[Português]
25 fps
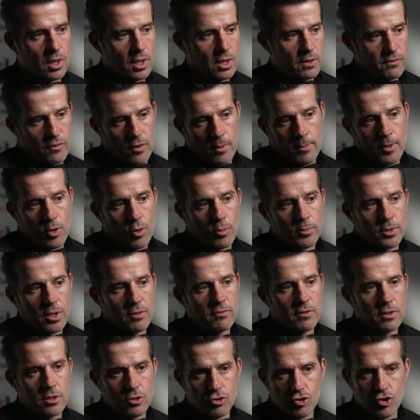A forma como tem
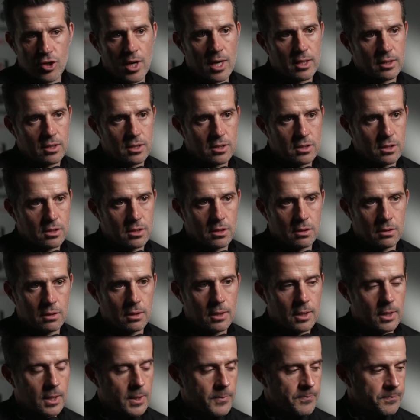vindo a jogar tem sido
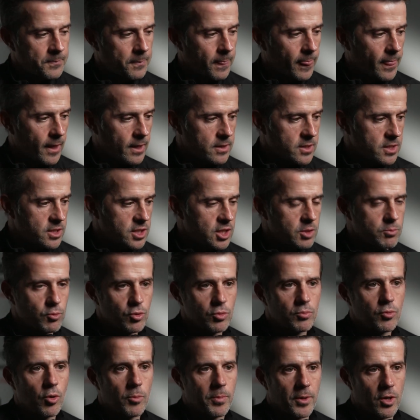tem sido muito
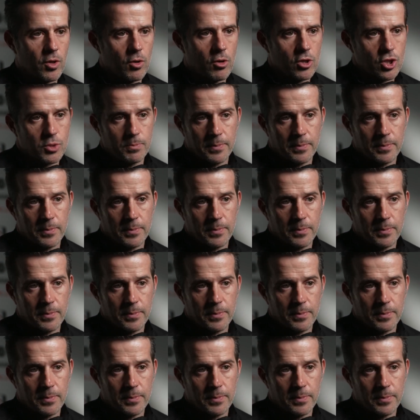boa para nós,